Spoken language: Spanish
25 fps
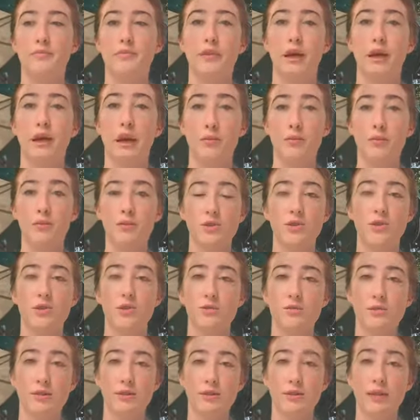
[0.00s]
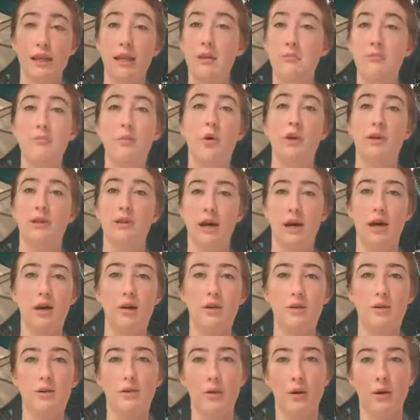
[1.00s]
tenemos sin
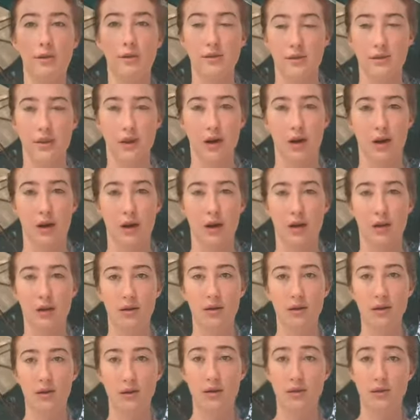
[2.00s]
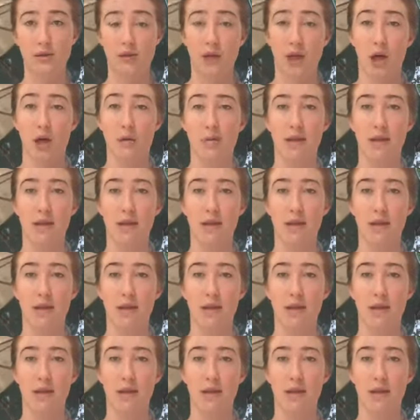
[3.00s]
importar nuestra, nuestro estado de